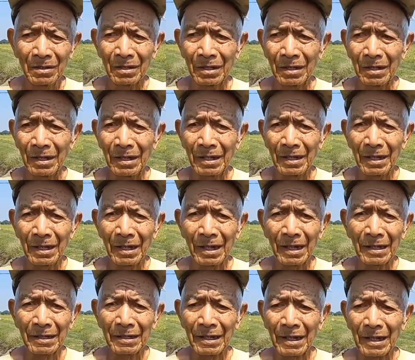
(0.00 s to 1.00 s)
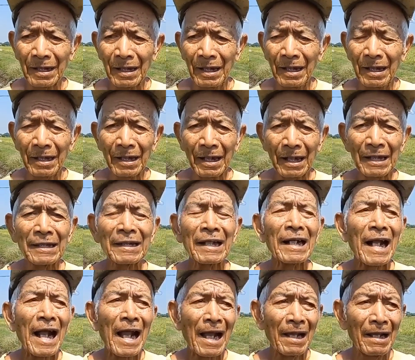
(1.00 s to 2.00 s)
Eh, ada
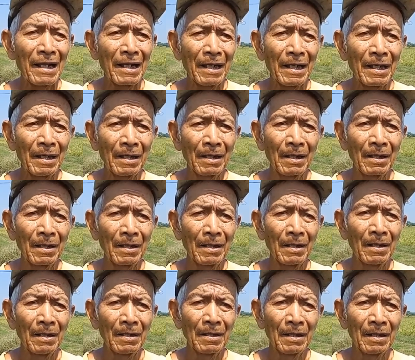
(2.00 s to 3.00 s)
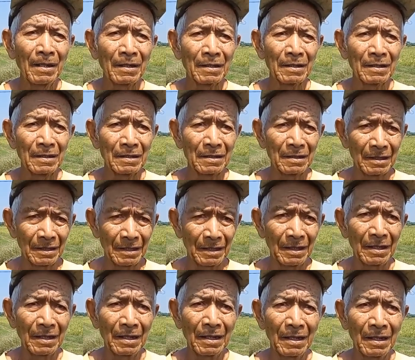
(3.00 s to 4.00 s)
setengah ada setengah tahun
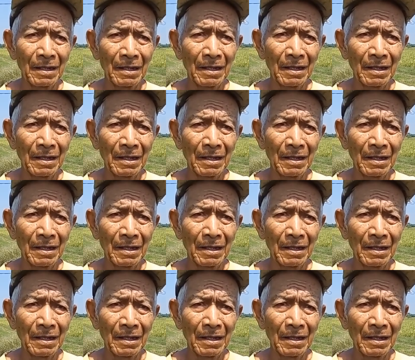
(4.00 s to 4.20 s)
bulan